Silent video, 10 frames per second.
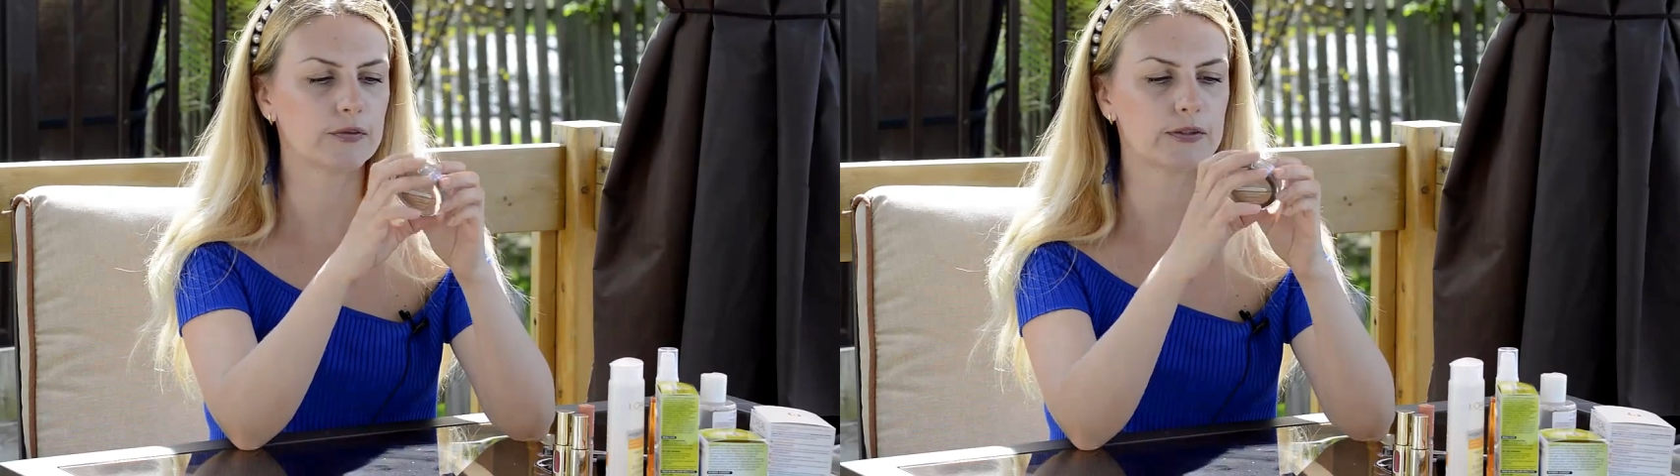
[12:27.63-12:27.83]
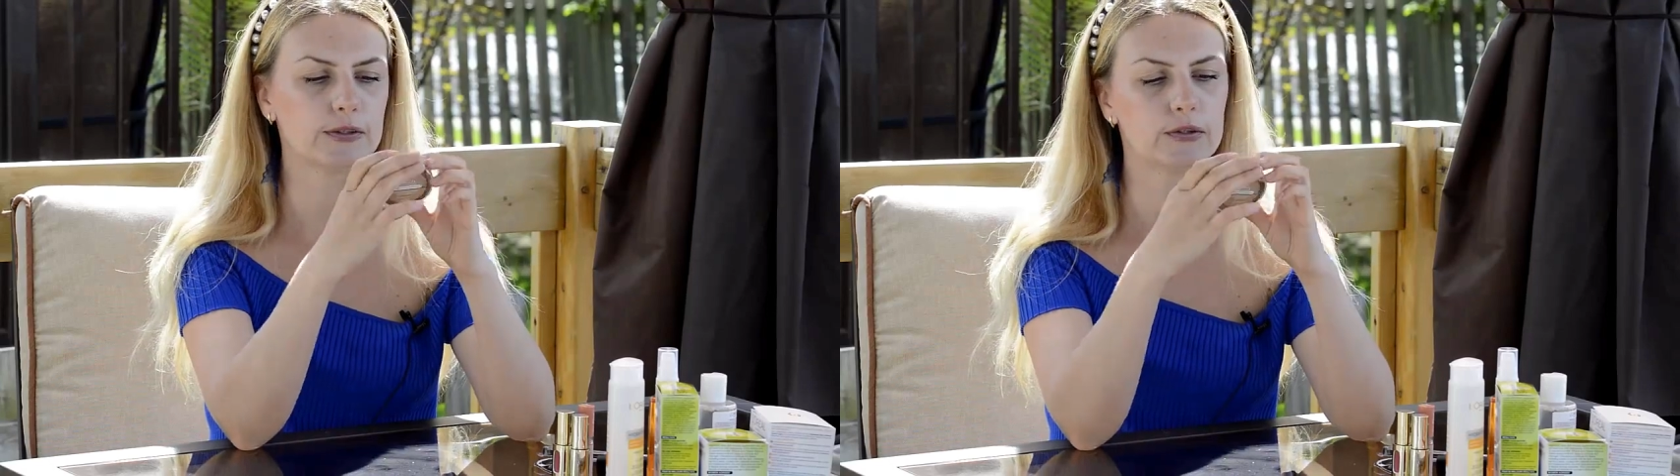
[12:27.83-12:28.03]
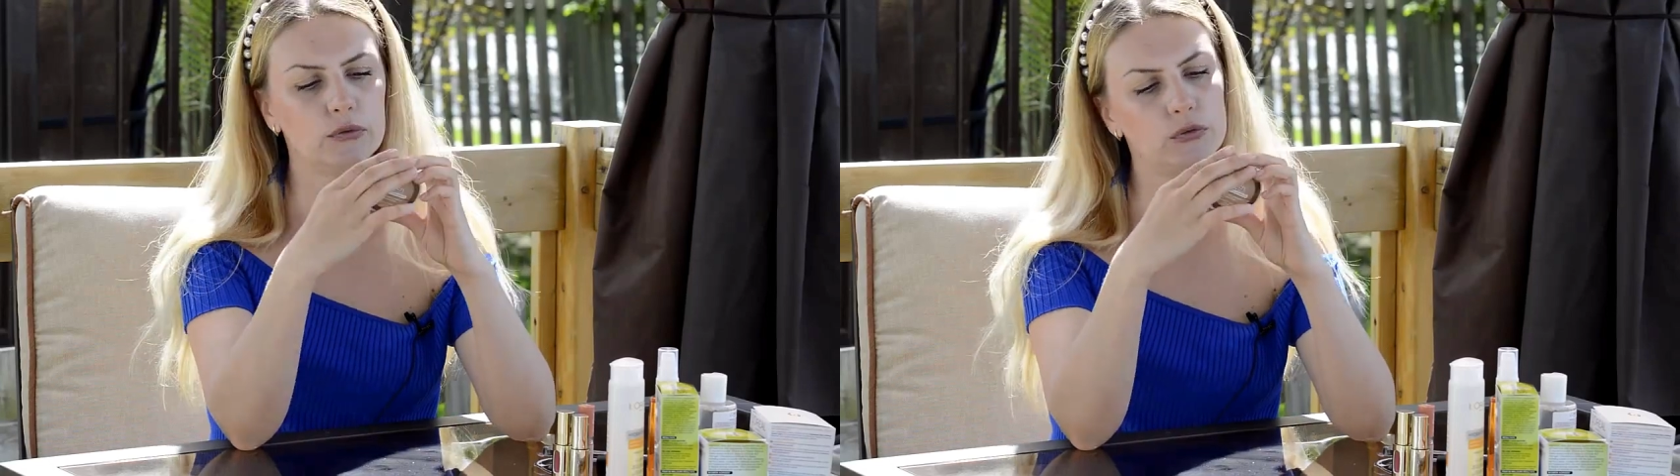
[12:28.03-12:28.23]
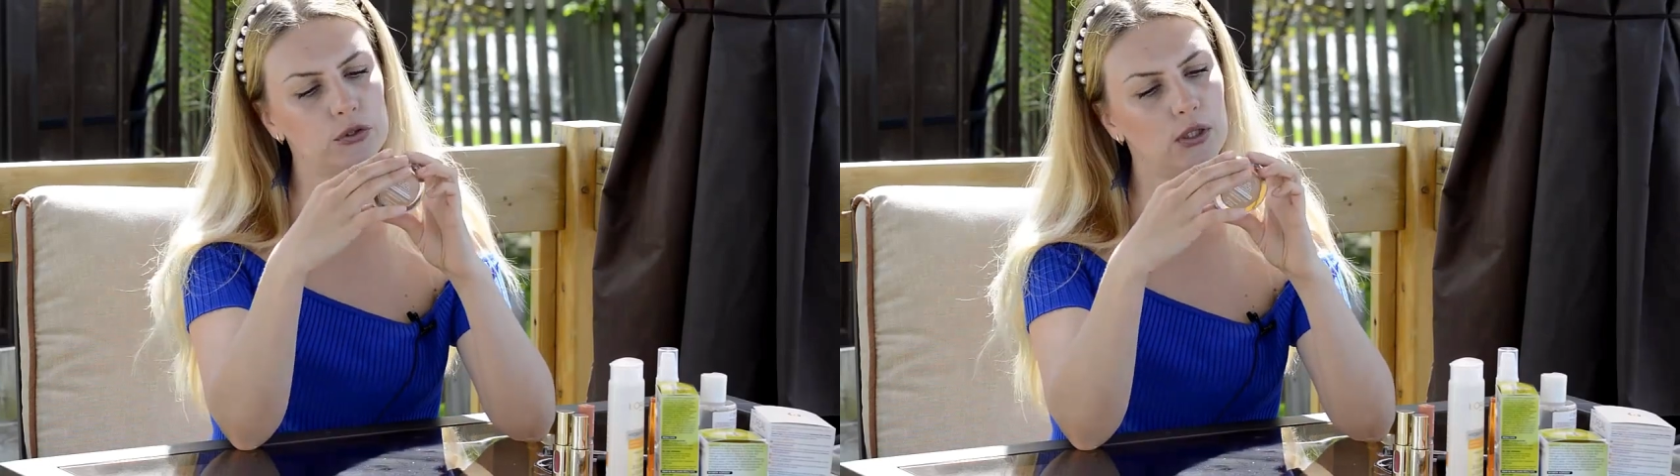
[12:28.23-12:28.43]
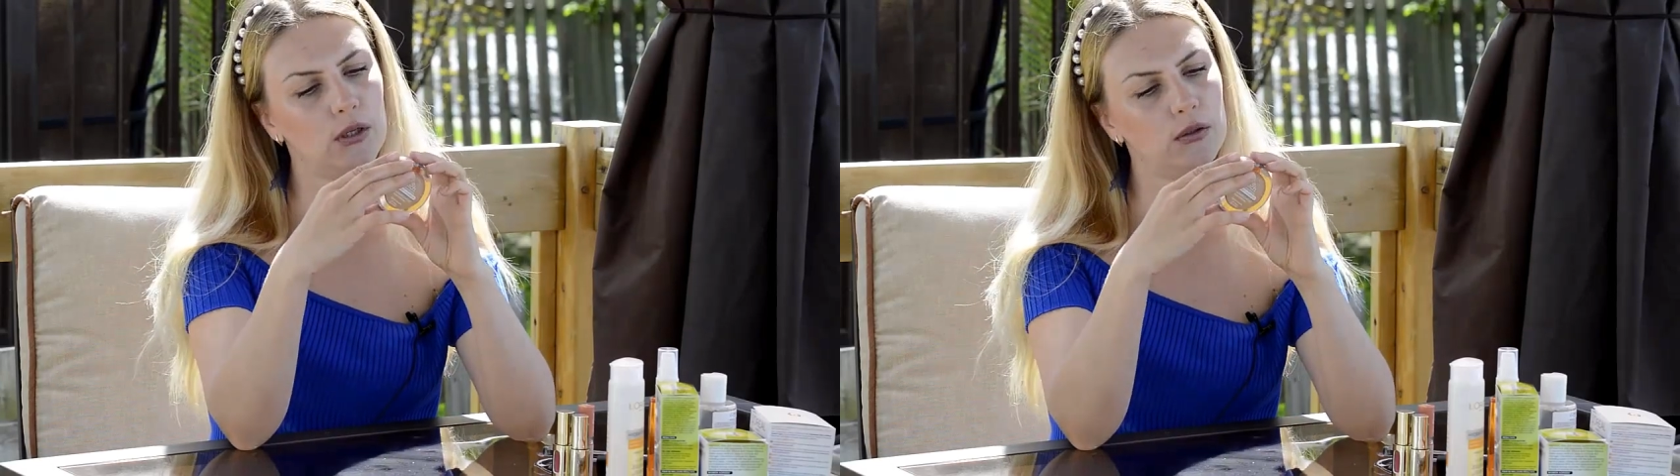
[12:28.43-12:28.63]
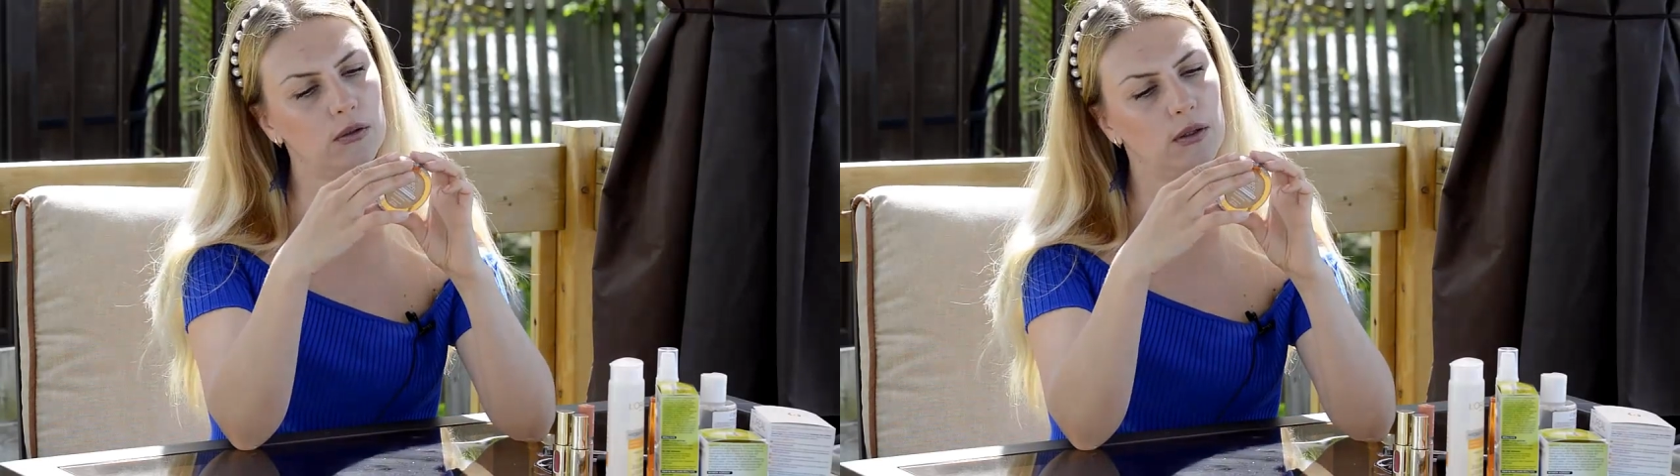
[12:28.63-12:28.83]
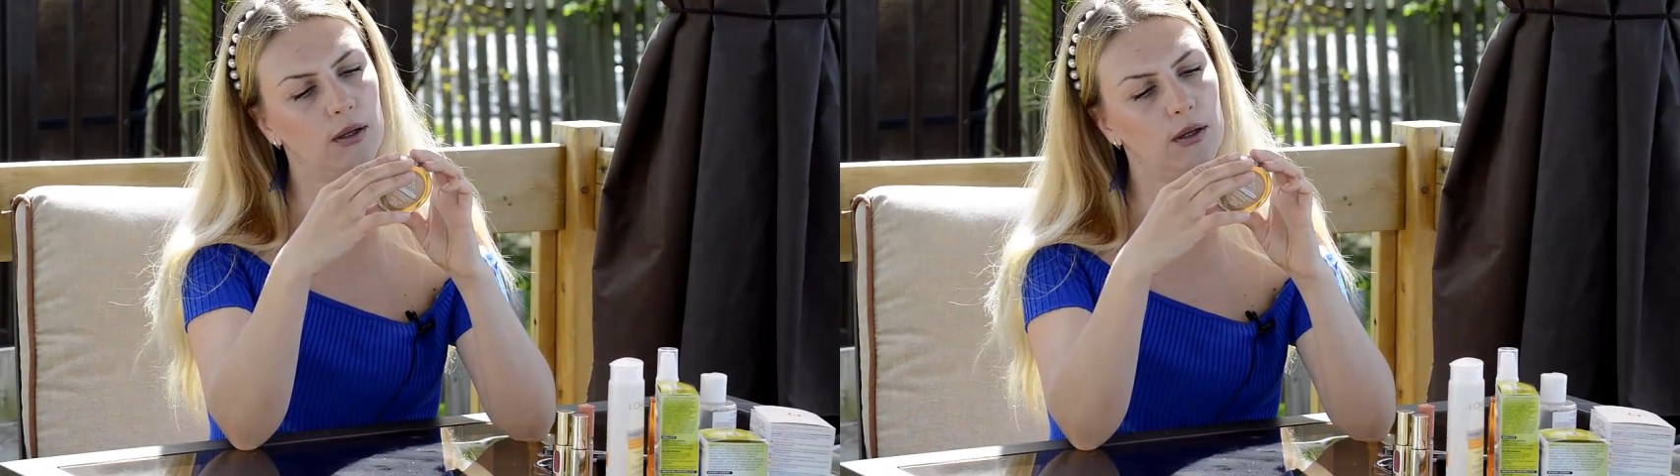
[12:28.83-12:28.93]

в цвете Neutral.